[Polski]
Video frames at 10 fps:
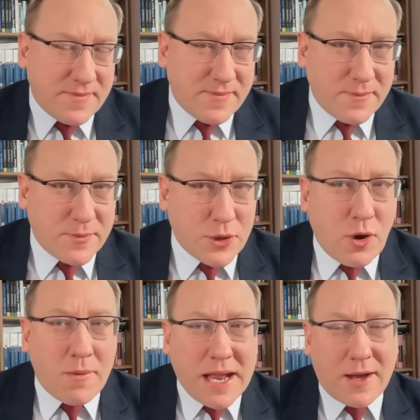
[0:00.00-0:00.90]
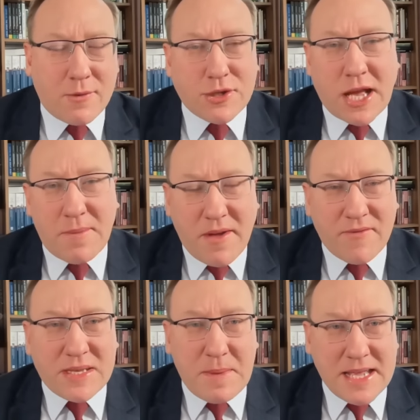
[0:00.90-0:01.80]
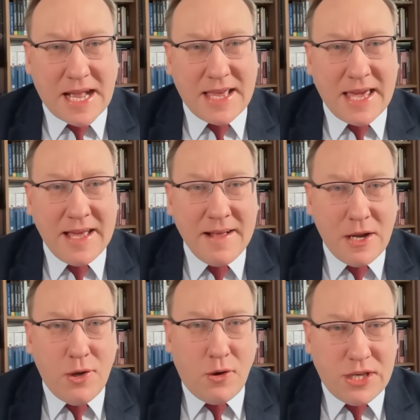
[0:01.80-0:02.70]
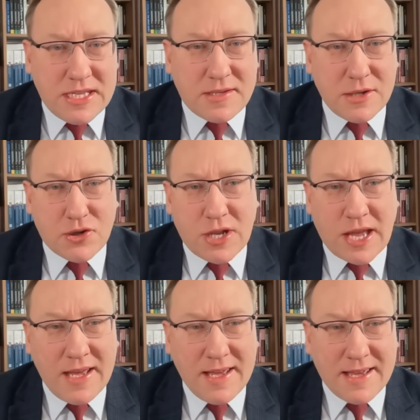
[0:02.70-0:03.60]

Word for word: drugą ręką, że tak powiem, wspieranie logistyczne,